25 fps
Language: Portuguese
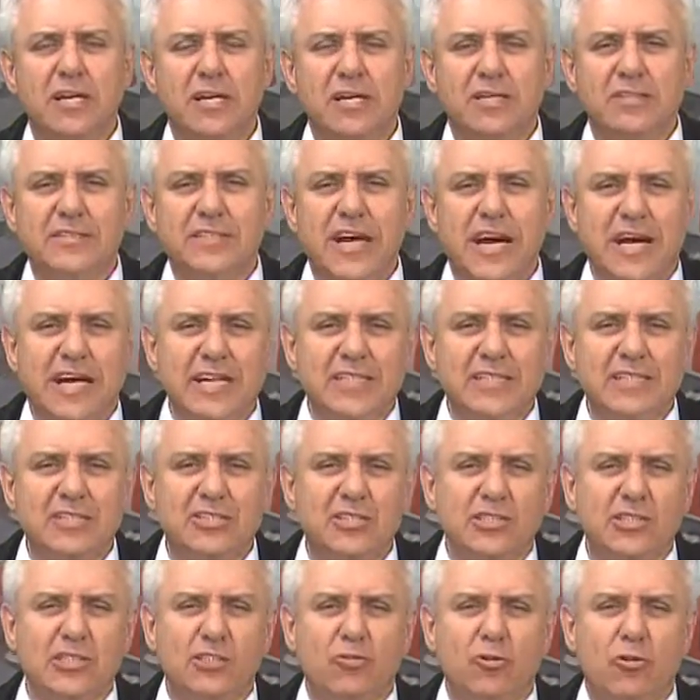eh, da área
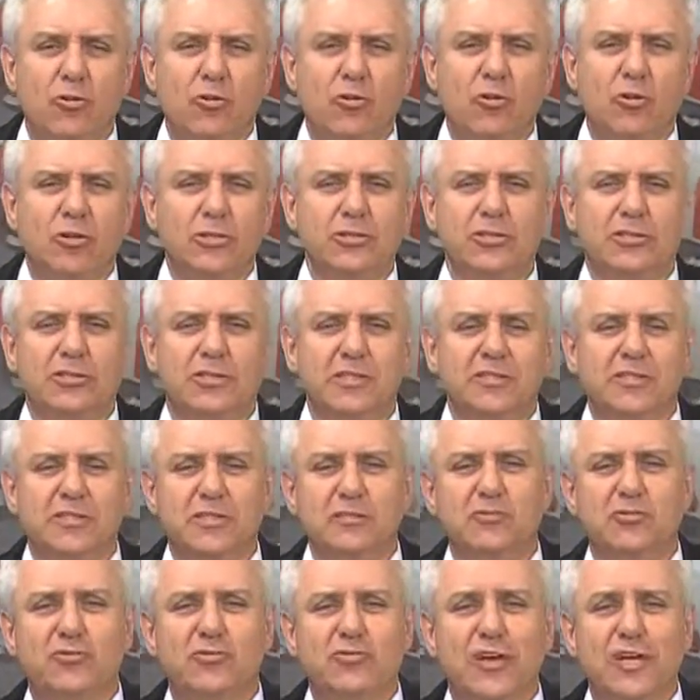ginecológica,
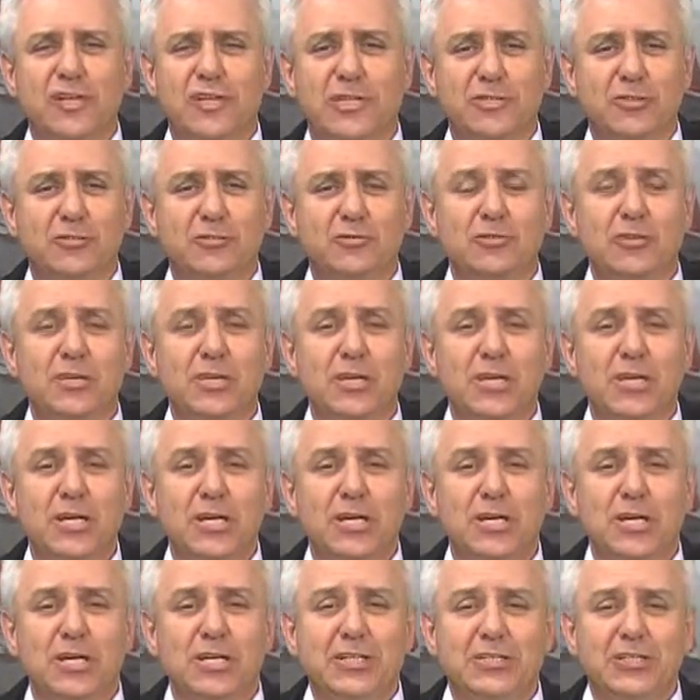estamos falando
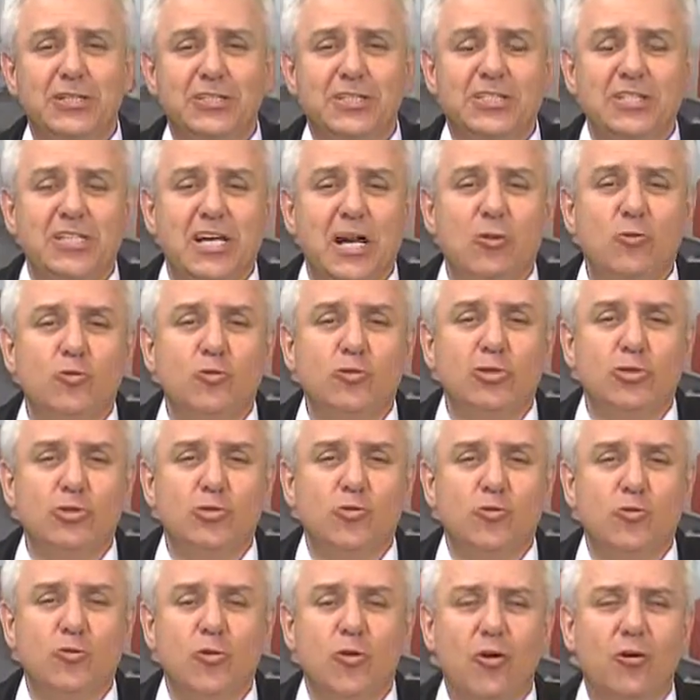eh, de saúde
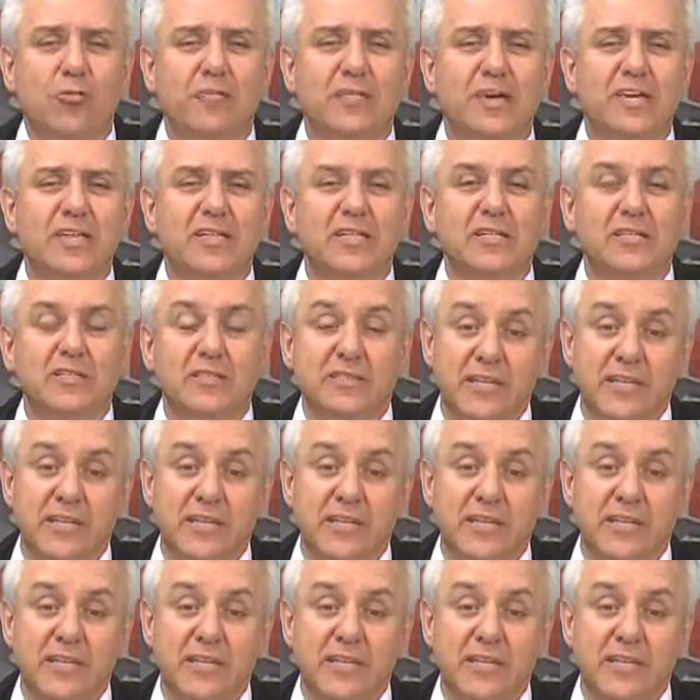do homem,